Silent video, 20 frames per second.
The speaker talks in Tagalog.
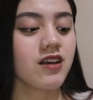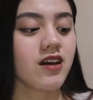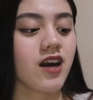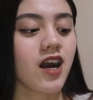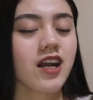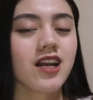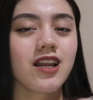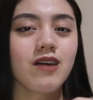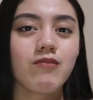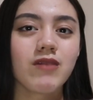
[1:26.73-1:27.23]

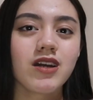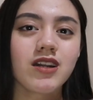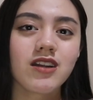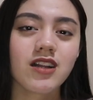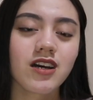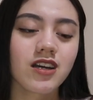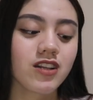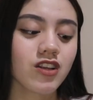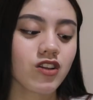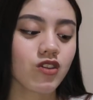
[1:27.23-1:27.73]
Ang laman
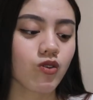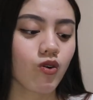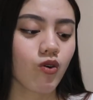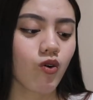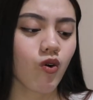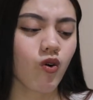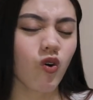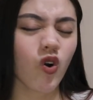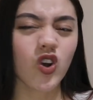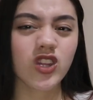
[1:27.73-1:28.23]
lang
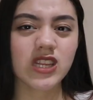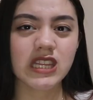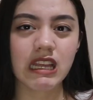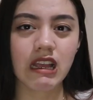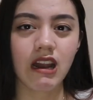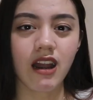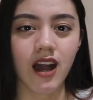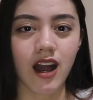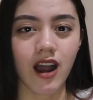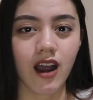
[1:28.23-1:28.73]
nito,
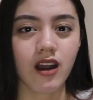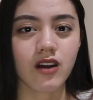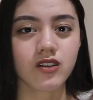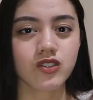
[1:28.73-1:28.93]
konti lang.